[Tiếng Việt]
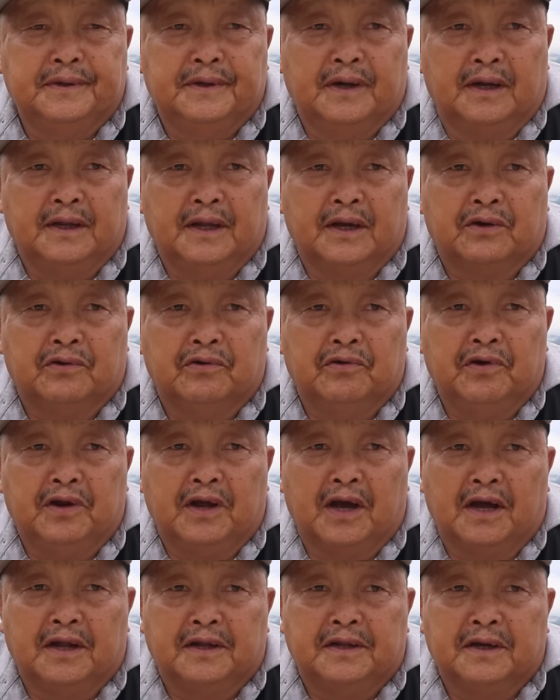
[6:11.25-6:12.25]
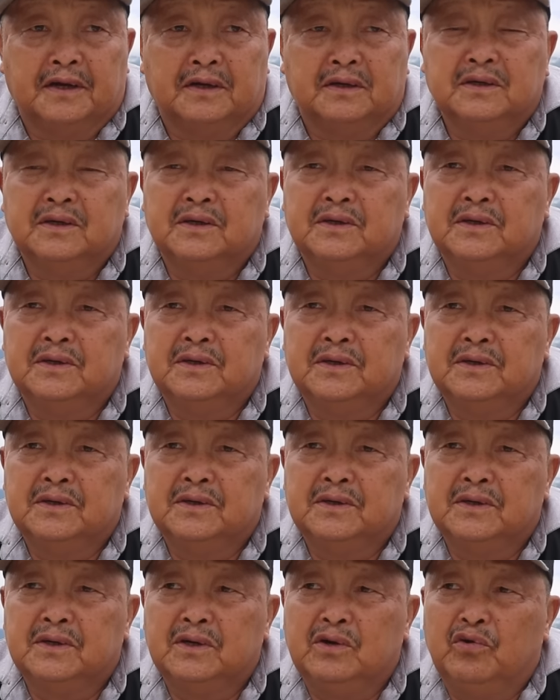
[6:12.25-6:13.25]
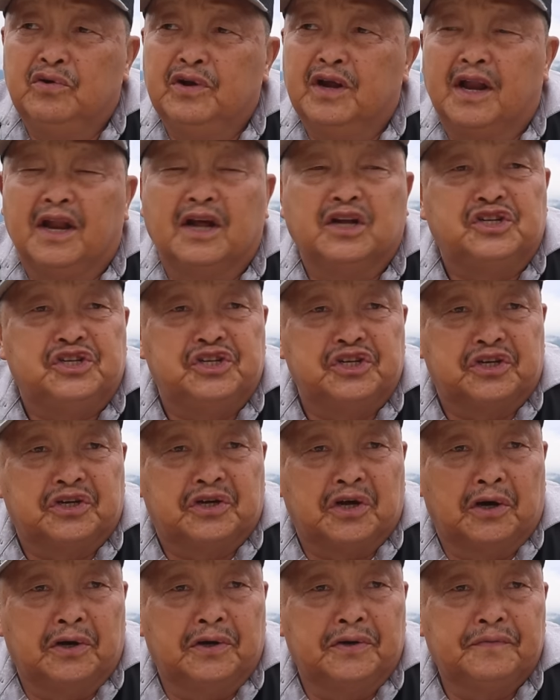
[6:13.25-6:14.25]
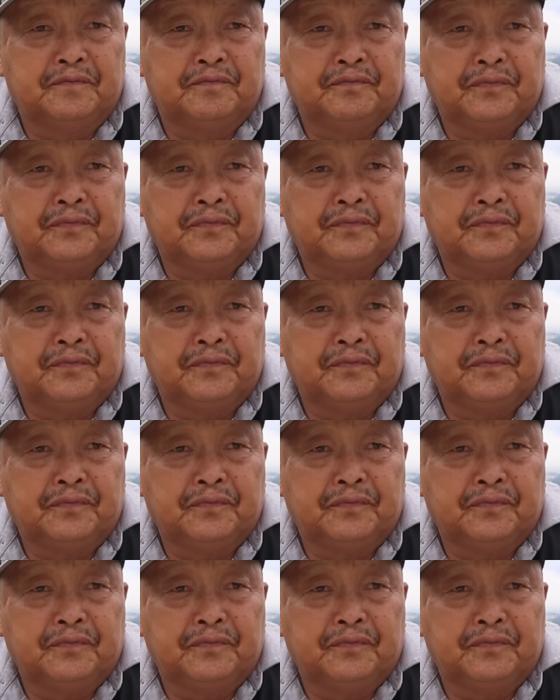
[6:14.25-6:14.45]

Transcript: rồi giờ cú nè thì ơ luôn nè nâng chỉ cơ